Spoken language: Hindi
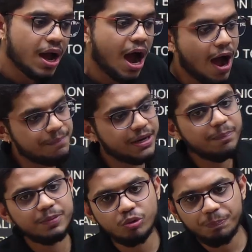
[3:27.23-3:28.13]
हमने
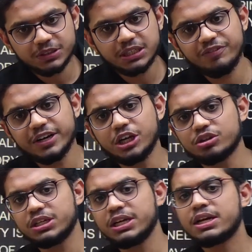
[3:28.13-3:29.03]
जो पिछली वीडियो
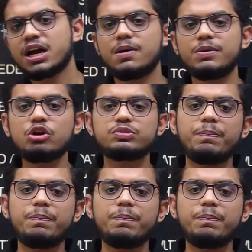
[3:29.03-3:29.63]
थी हमने उसमें